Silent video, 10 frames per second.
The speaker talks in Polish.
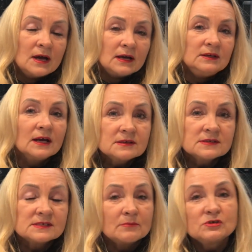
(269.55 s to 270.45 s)
nie
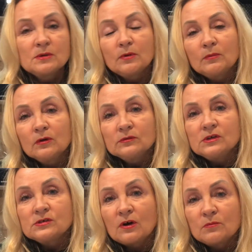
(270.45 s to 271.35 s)
chce z nami się
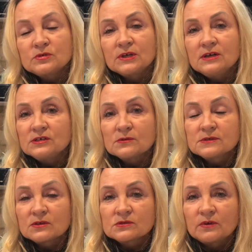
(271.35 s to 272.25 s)
pomodlić o przyjęcie
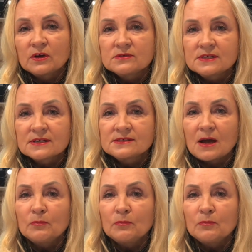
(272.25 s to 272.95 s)
Jezusa do swojego serca,